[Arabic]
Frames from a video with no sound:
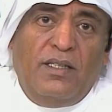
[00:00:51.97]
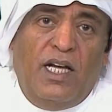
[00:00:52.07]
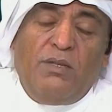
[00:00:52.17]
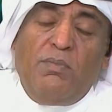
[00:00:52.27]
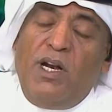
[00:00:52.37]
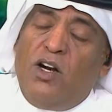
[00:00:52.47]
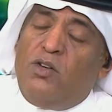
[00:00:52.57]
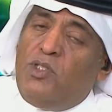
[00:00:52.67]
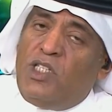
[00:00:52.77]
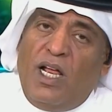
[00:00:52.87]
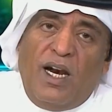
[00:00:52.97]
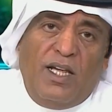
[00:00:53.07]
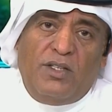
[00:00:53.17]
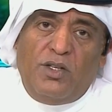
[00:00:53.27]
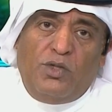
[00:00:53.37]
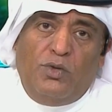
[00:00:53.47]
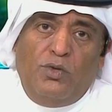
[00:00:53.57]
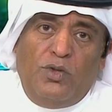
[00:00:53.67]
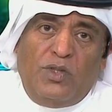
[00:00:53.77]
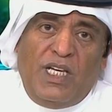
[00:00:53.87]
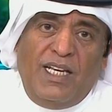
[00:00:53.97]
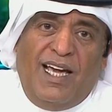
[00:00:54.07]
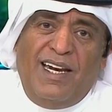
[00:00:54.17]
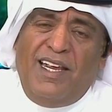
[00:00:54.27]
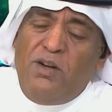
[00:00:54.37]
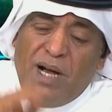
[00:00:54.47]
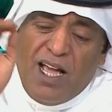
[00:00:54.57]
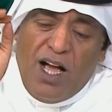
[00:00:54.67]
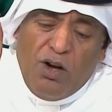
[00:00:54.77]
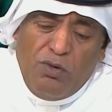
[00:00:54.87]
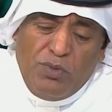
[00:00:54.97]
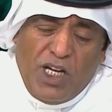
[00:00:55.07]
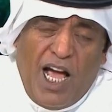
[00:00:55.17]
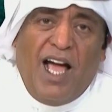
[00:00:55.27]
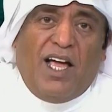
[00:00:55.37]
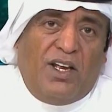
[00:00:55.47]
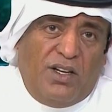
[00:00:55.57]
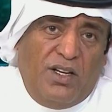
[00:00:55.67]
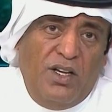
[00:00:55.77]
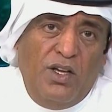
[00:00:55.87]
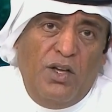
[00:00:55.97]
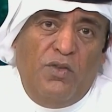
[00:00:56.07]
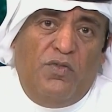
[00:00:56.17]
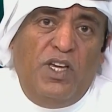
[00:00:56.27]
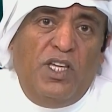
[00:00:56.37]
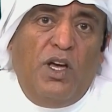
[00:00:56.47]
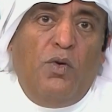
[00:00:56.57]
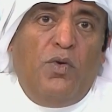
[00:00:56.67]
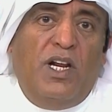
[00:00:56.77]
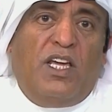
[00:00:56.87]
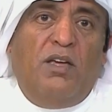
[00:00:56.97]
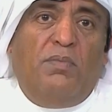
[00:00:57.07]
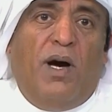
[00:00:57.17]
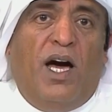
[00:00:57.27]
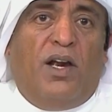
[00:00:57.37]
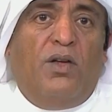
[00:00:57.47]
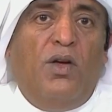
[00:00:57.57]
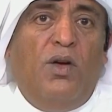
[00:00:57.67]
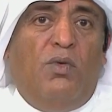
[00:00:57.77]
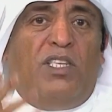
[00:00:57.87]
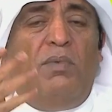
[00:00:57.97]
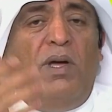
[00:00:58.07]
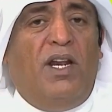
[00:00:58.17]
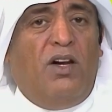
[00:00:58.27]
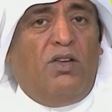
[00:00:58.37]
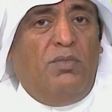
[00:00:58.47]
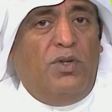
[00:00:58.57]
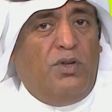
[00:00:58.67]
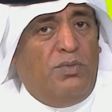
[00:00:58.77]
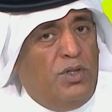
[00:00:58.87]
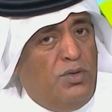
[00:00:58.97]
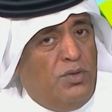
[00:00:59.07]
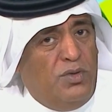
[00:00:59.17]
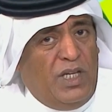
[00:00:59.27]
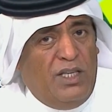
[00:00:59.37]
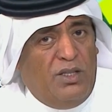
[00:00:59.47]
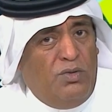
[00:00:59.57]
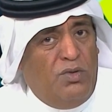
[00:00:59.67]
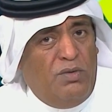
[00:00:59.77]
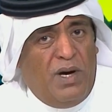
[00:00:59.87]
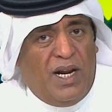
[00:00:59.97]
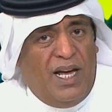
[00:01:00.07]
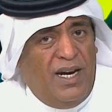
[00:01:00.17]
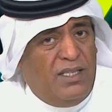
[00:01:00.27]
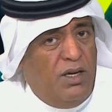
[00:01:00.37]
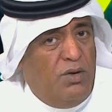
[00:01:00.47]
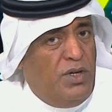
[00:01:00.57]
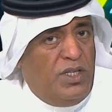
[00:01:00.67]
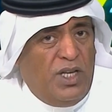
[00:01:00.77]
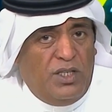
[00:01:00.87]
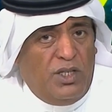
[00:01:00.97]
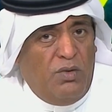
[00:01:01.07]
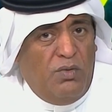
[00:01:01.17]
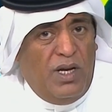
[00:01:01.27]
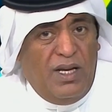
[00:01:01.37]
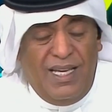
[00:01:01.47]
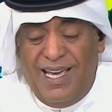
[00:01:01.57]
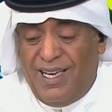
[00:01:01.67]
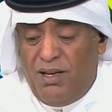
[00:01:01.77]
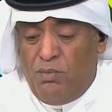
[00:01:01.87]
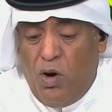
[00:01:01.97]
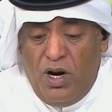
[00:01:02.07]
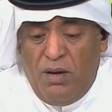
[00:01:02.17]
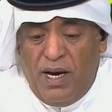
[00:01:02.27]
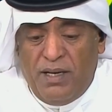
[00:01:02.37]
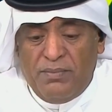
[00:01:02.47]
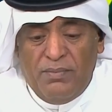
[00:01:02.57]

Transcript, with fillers: اتمنى لكم ان شاء الله ترجعون سريعا لان مكانكم شاغر في دوري الكبار واتمنى لكم انكم تقدرون تعدون مرحله دوري الدرجه الاولى هي مؤلمه